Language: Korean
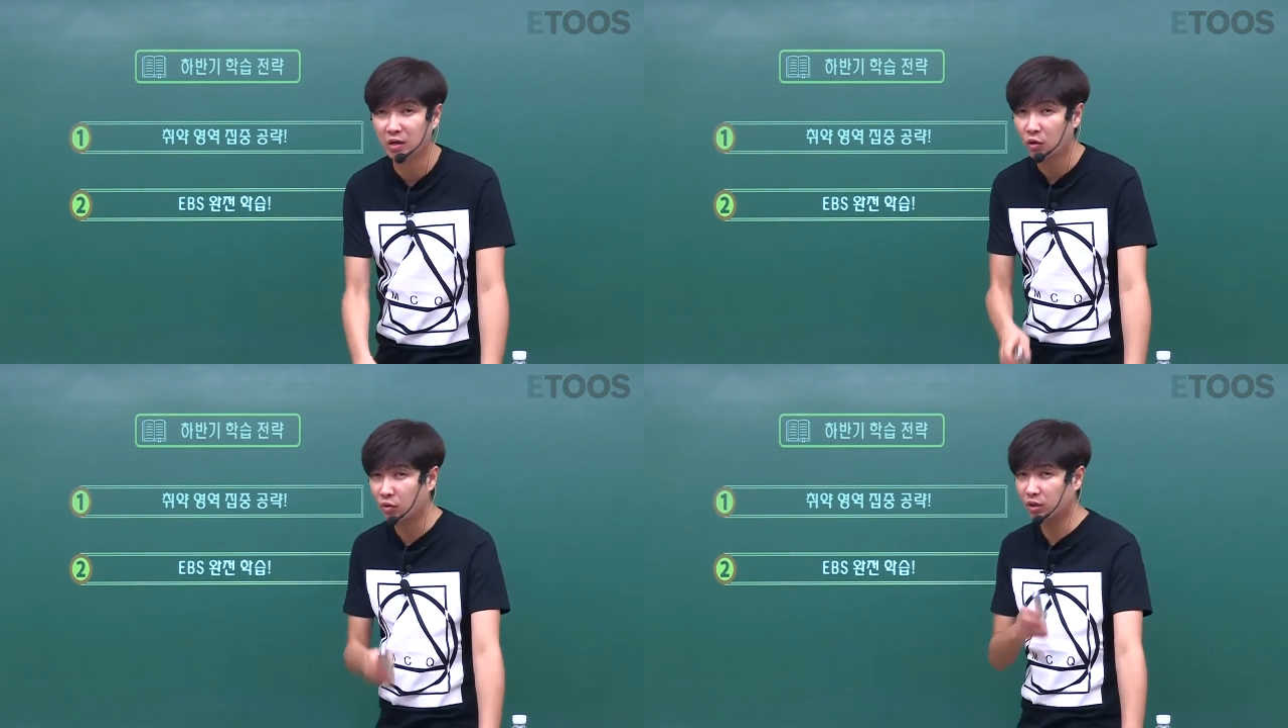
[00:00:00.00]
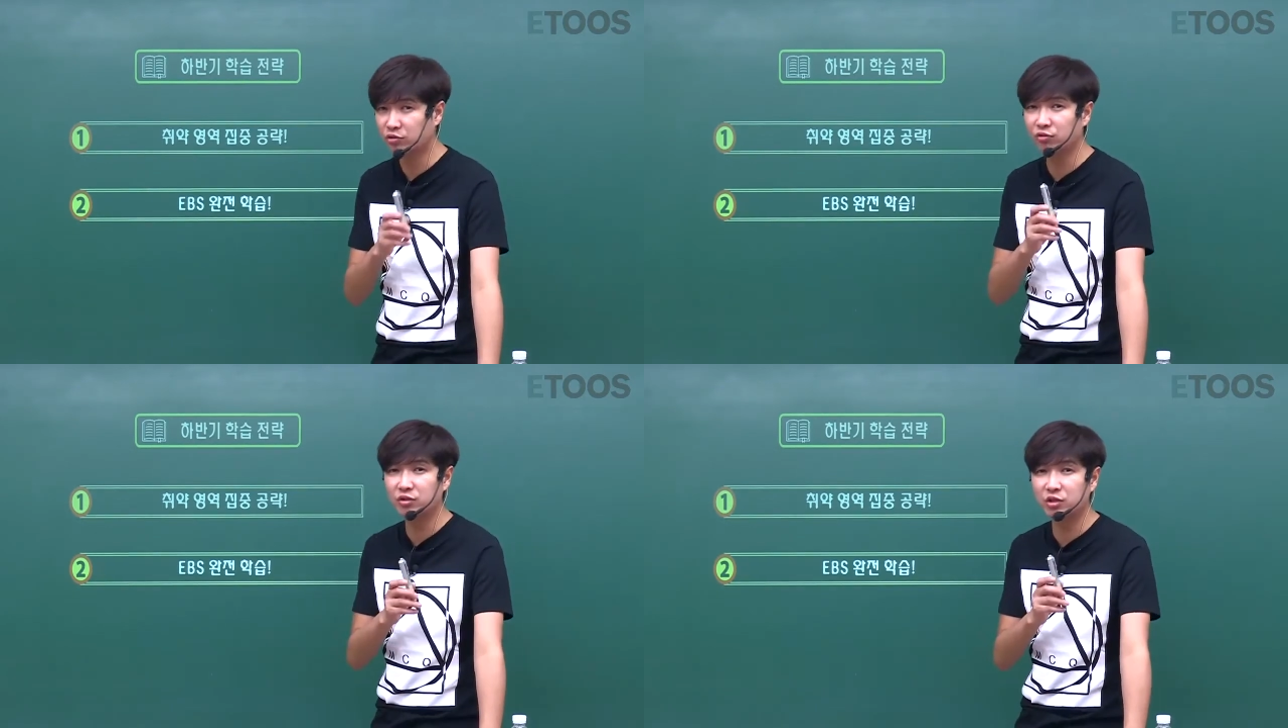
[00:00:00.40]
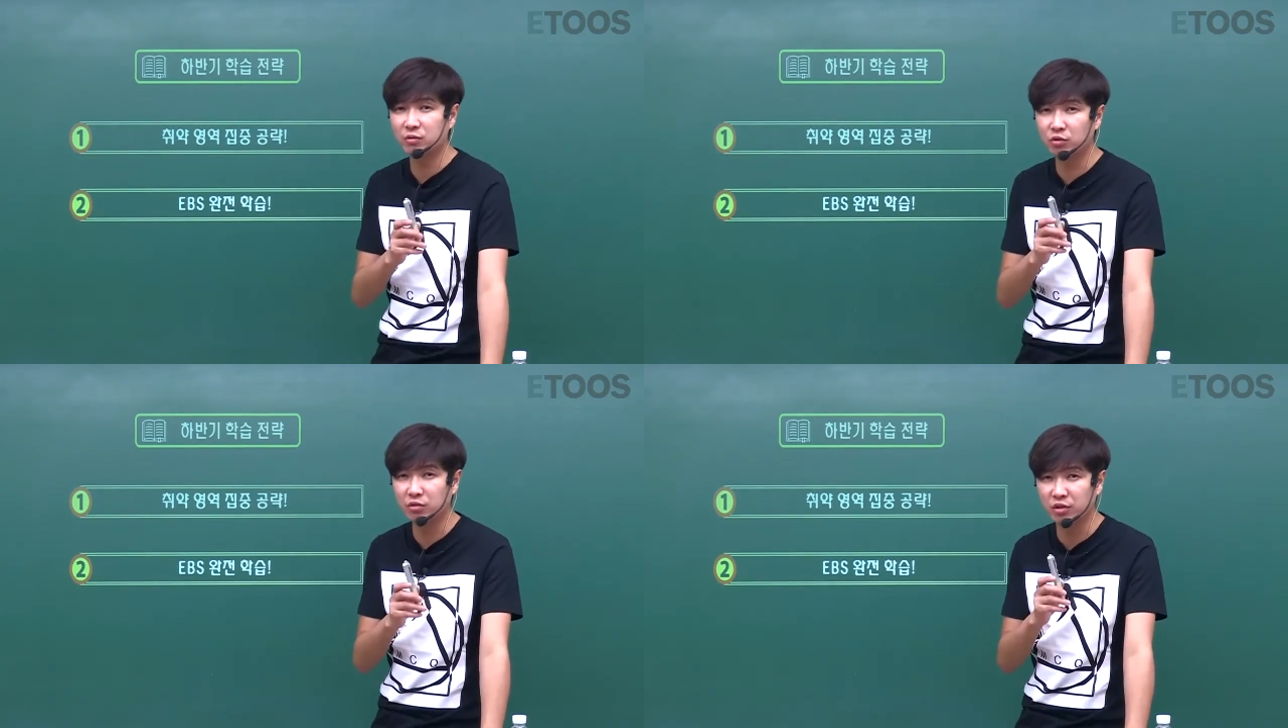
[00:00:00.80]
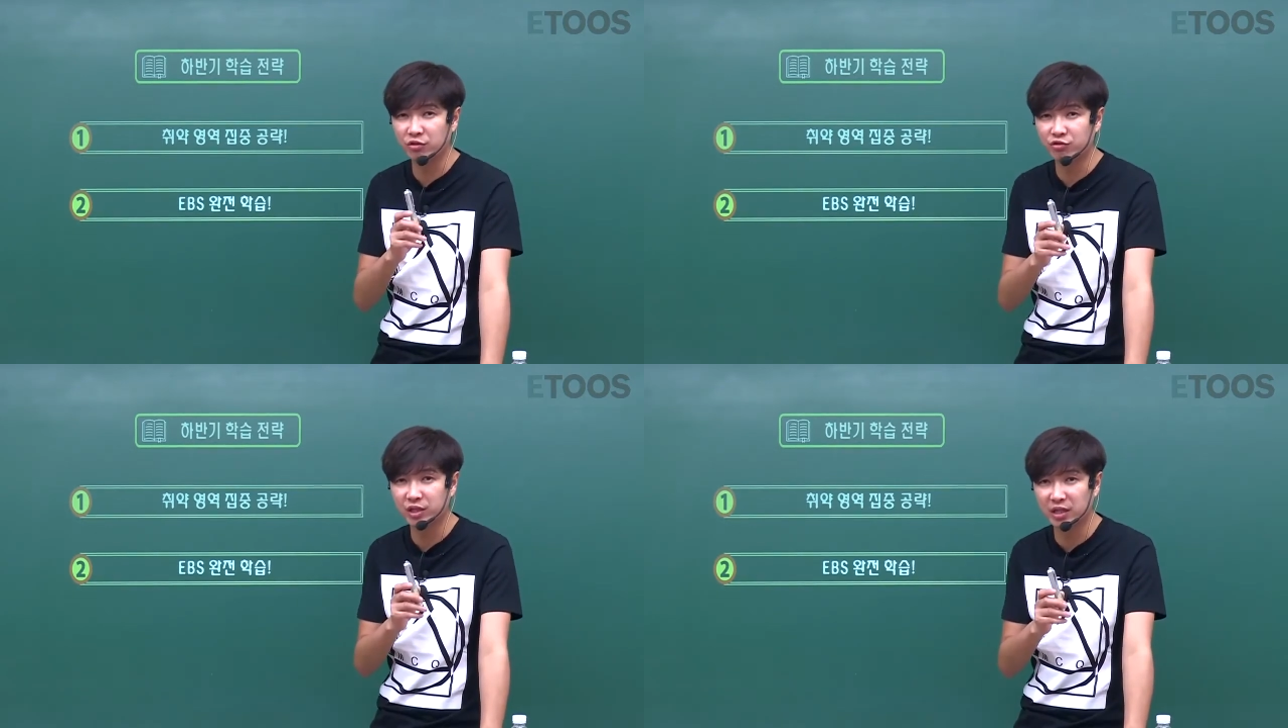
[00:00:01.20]
올해 수능 시험도 그렇게
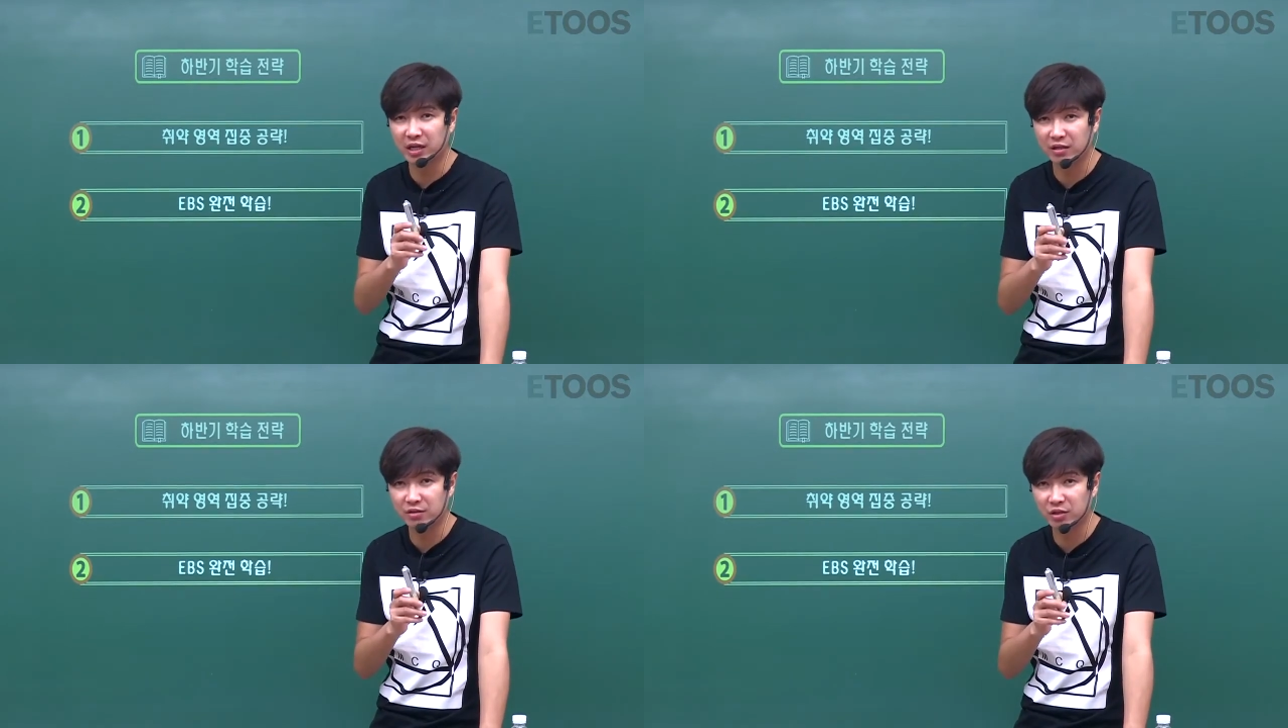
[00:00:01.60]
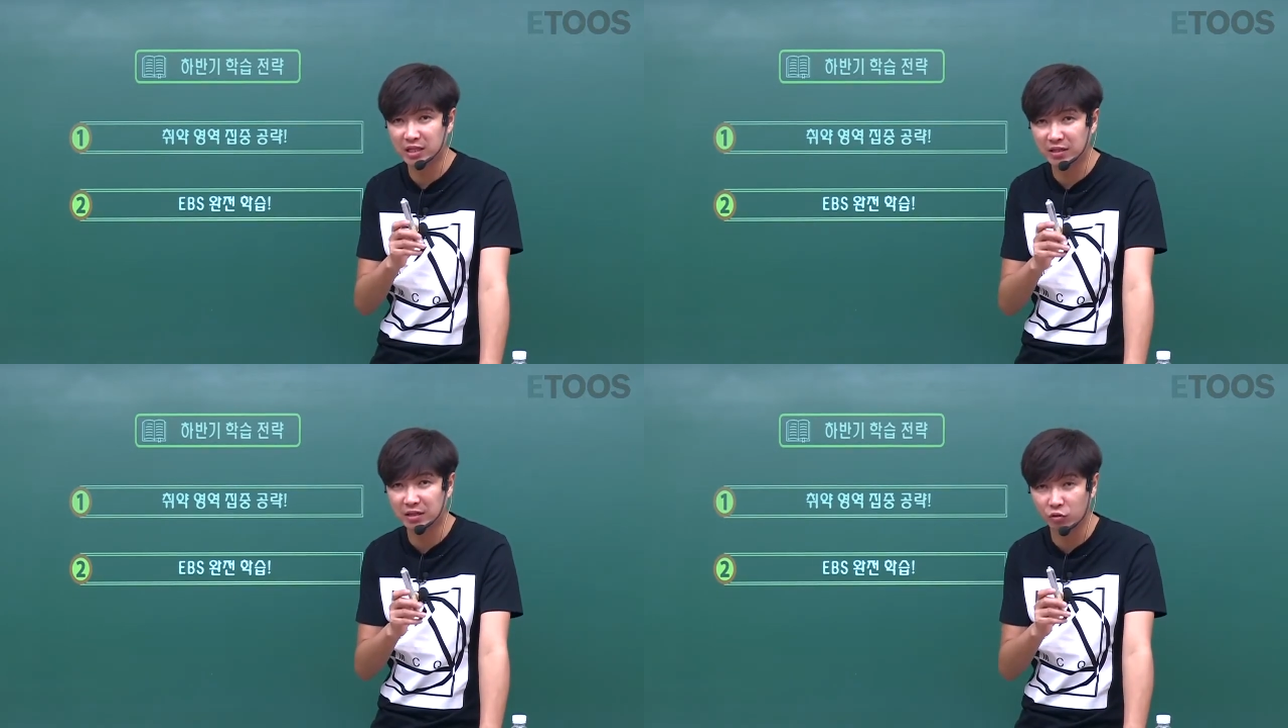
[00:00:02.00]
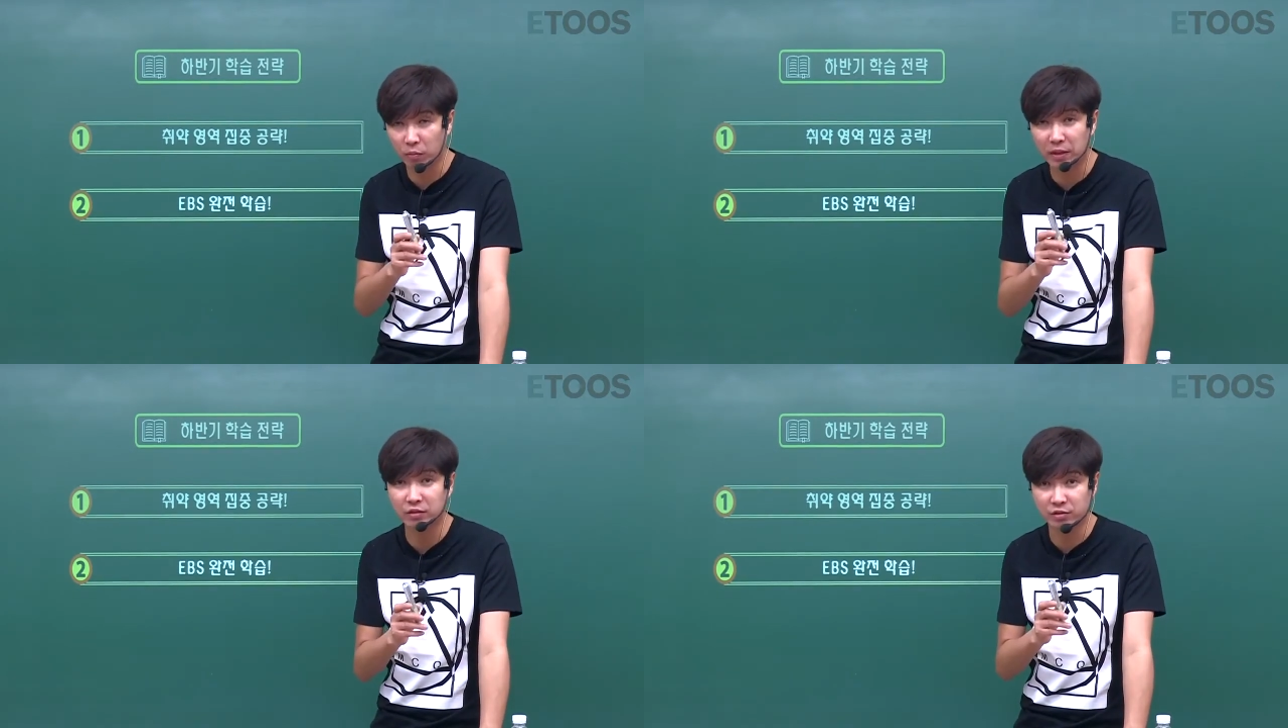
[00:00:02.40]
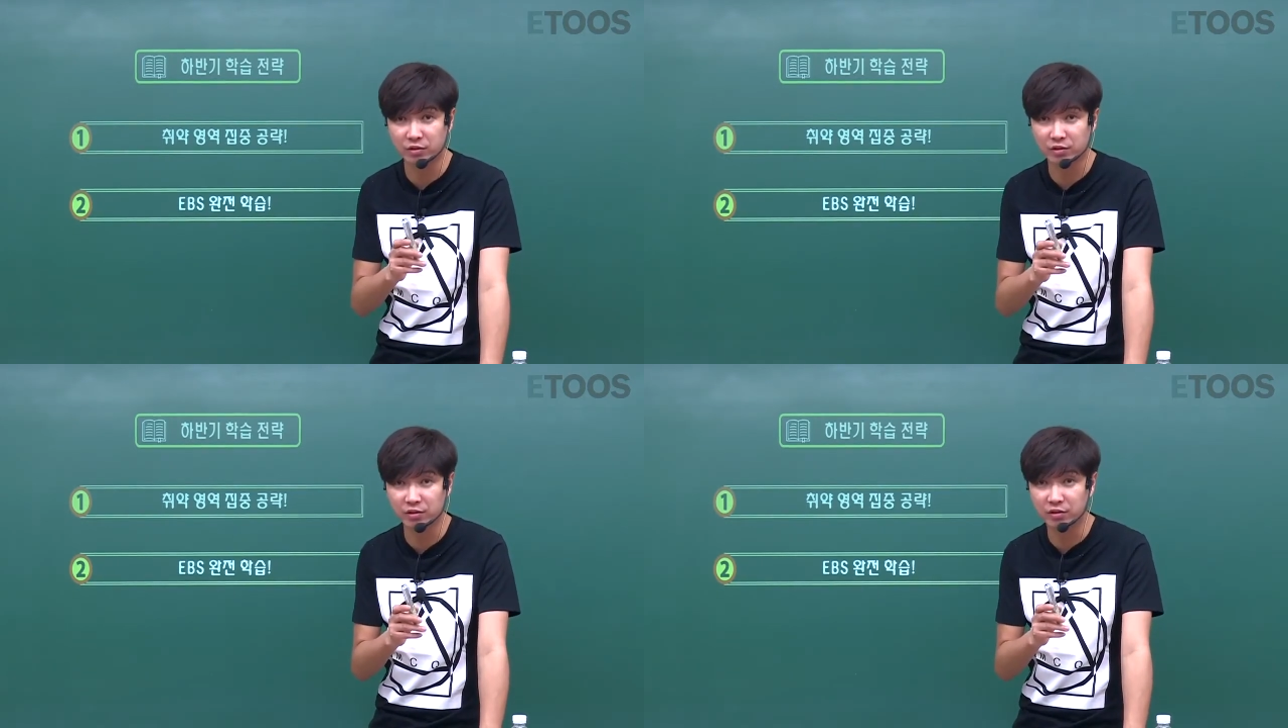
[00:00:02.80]
출제될 가능성이 상당히
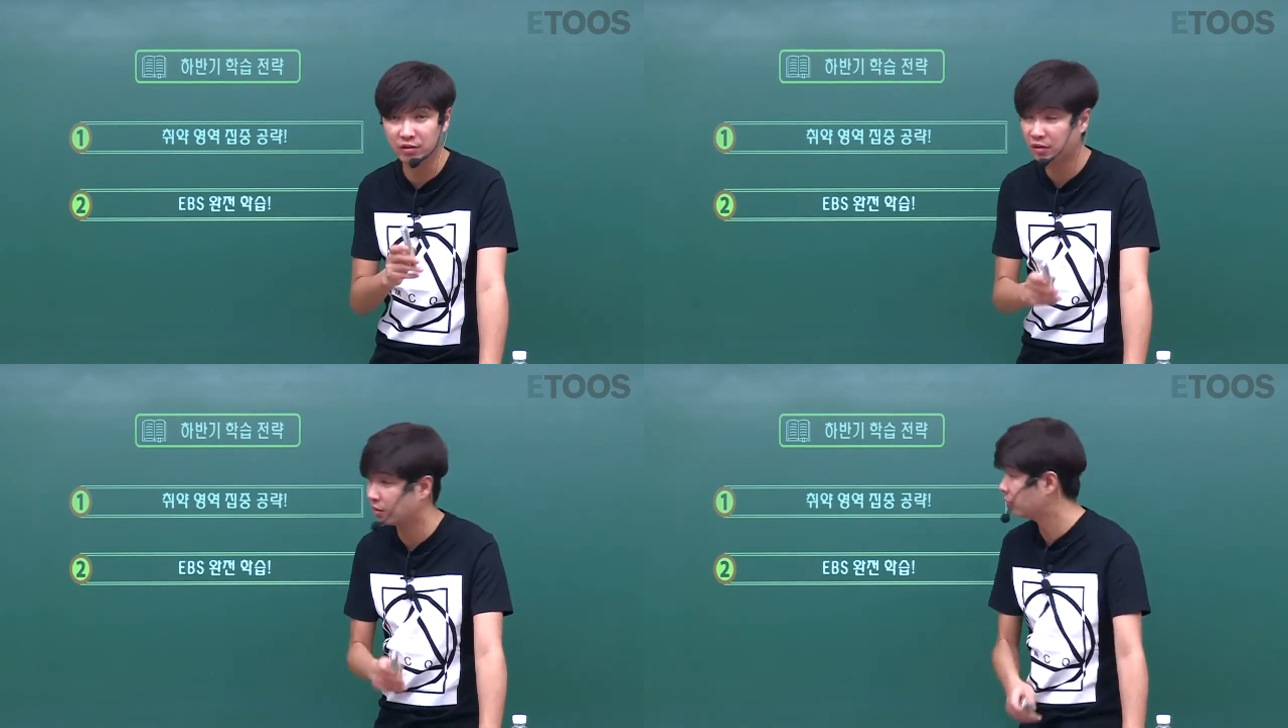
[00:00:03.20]
높아졌어요. 그러니까